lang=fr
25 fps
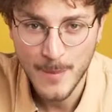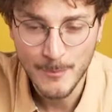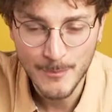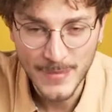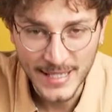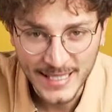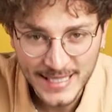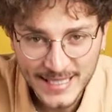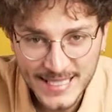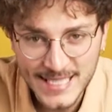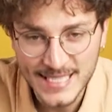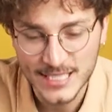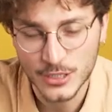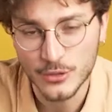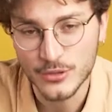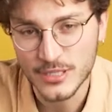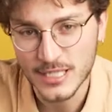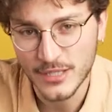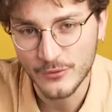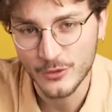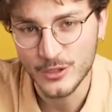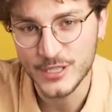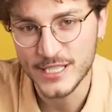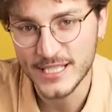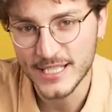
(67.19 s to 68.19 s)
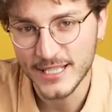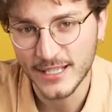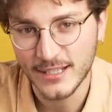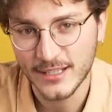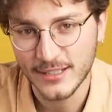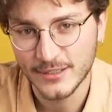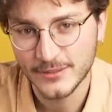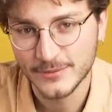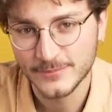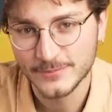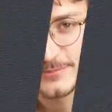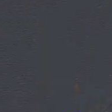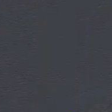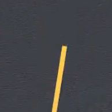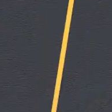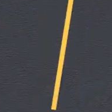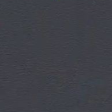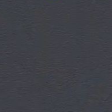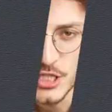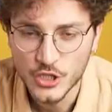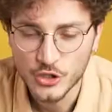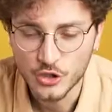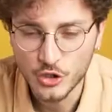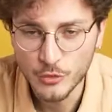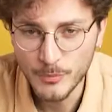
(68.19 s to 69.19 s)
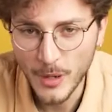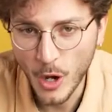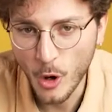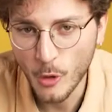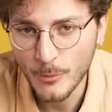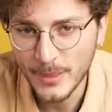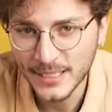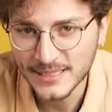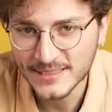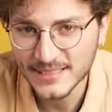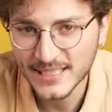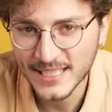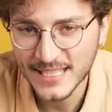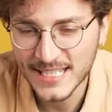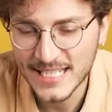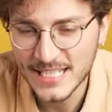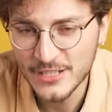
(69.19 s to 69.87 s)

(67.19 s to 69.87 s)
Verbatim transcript: Mais qu'est-ce que ça veut dire Ce baromètre,